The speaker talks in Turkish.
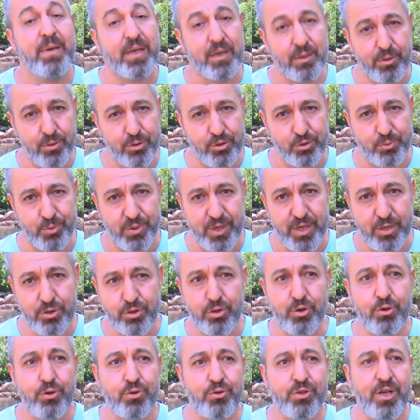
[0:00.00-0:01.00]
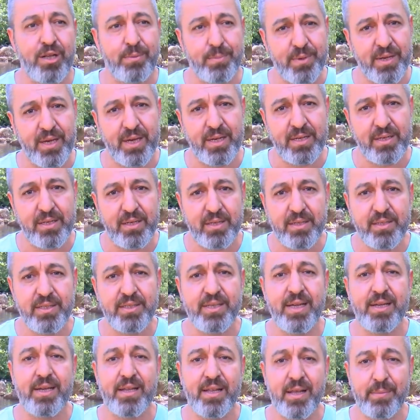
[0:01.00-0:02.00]
bekliyoruz buraya. Çok güzel bir yer,
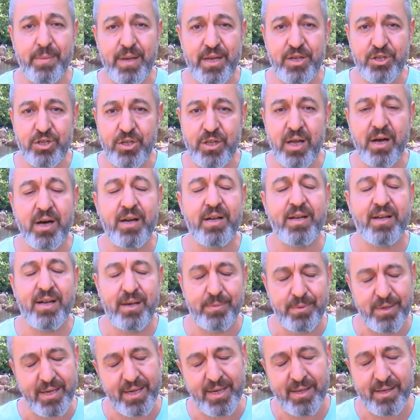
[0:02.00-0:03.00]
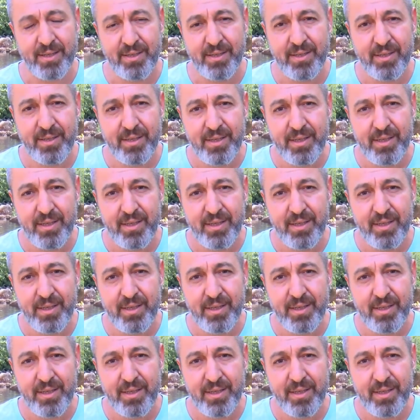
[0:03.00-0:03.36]
serinlemek için harika bir yer.